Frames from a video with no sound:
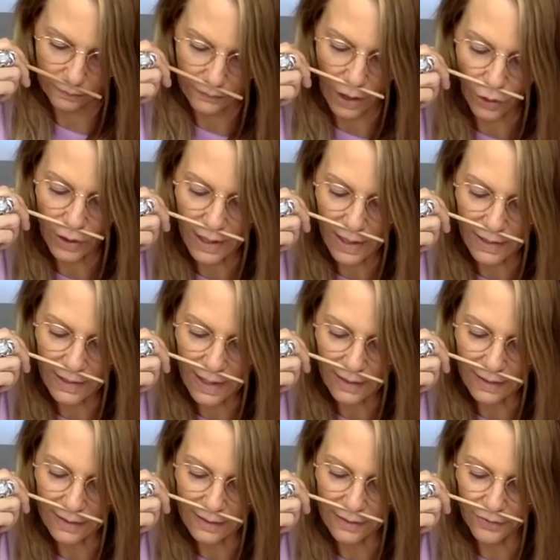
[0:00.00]
Alors, il
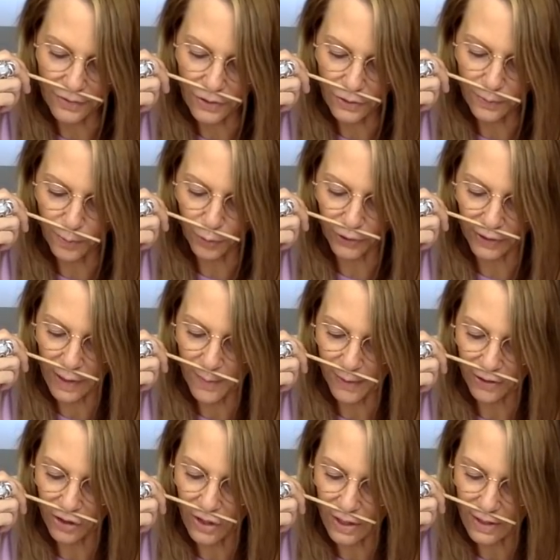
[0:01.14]
y pour certaines
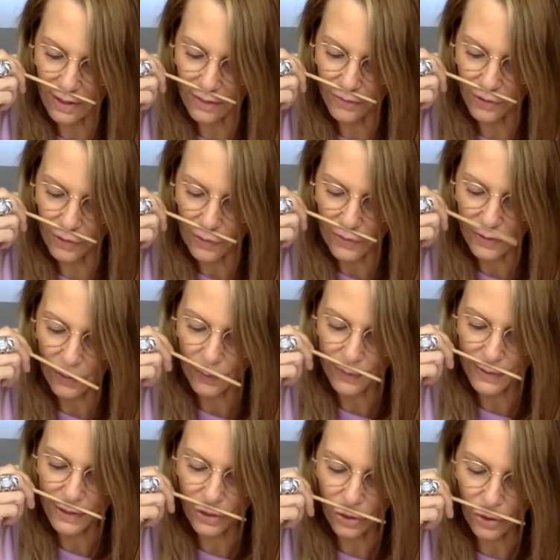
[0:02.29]
personnes, il y a des difficultés
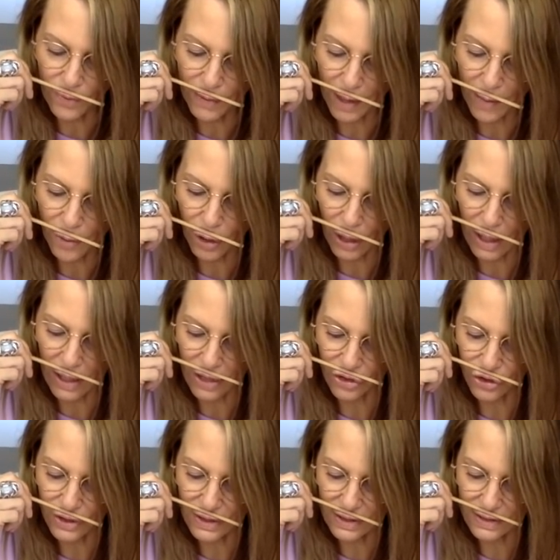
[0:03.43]
aussi euh, par rapport à la
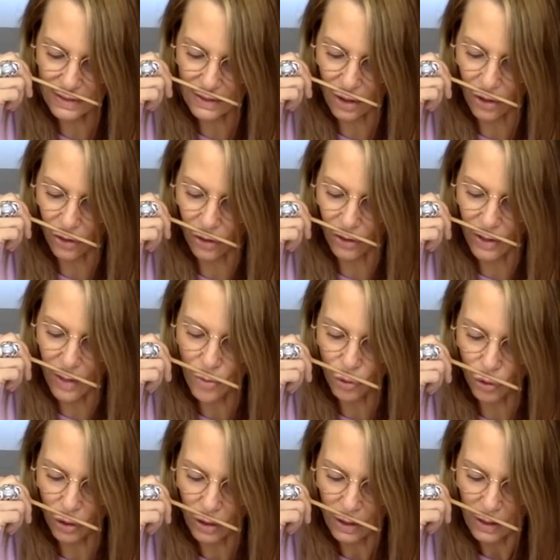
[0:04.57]
justice, en,
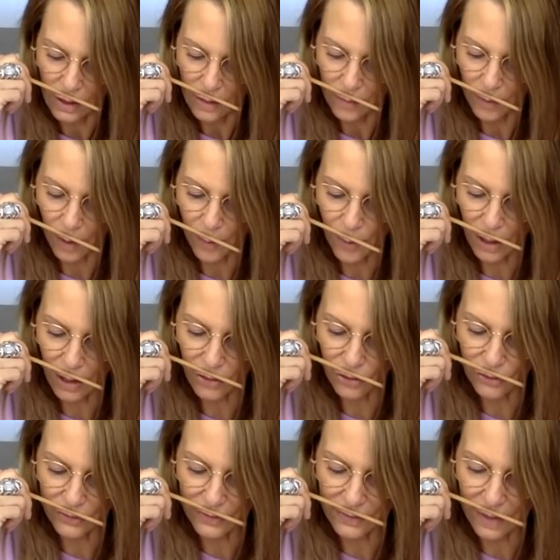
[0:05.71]
amour, par rapport à la
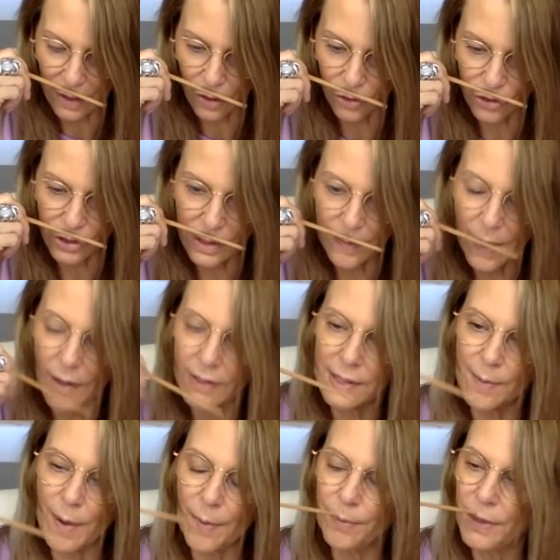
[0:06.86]
justice. Alors, je ne sais pas, c'est
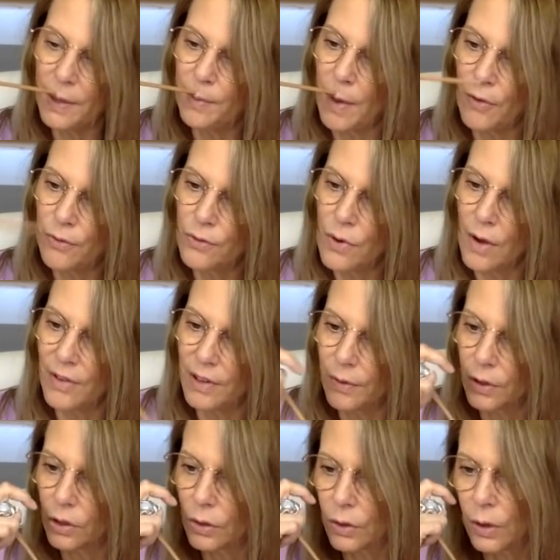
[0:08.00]
pas peut-être pas vous avec
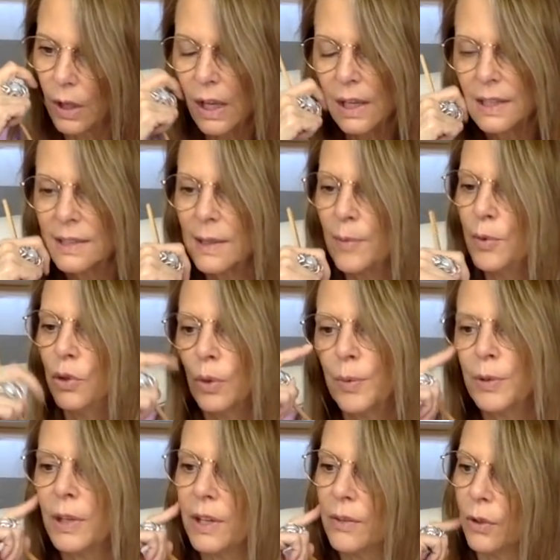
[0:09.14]
votre, c'est plutôt
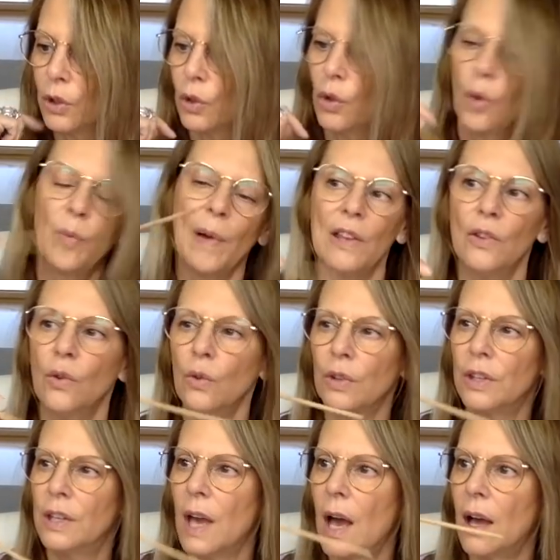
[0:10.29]
peut-être votre compagnon
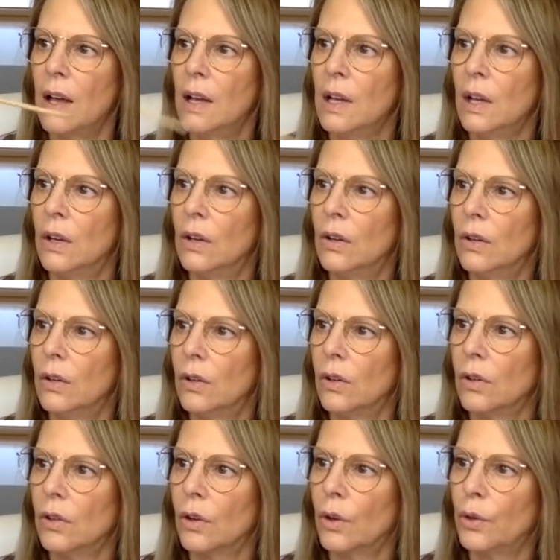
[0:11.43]
qui a
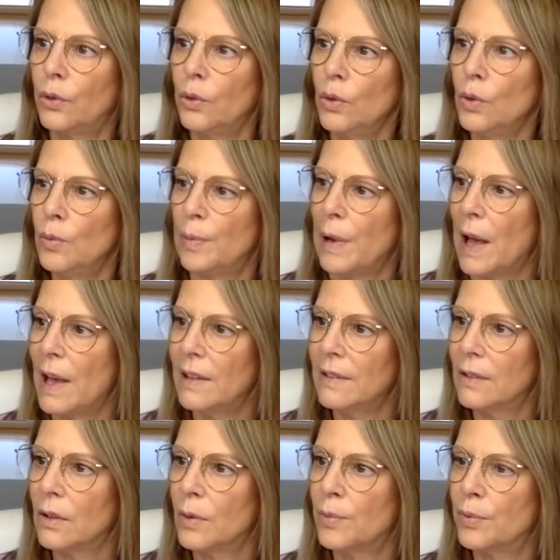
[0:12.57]
euh, reçu une plainte
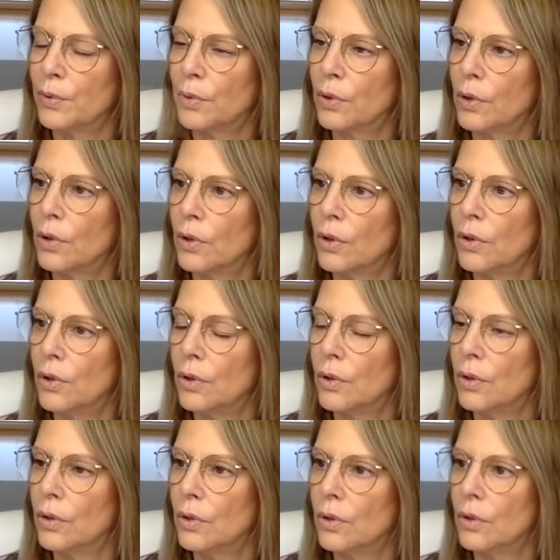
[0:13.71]
pour
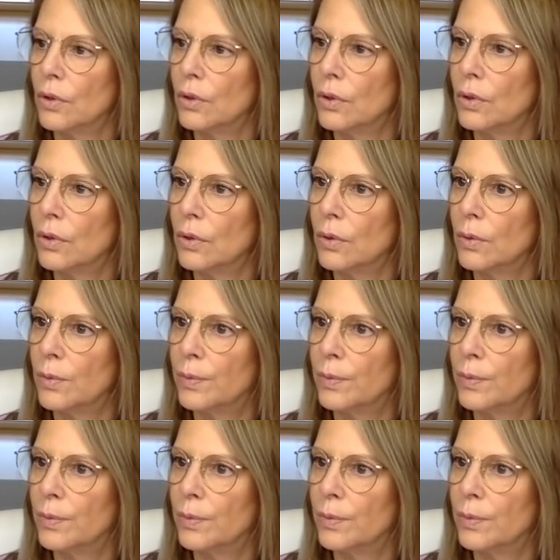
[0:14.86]
euh,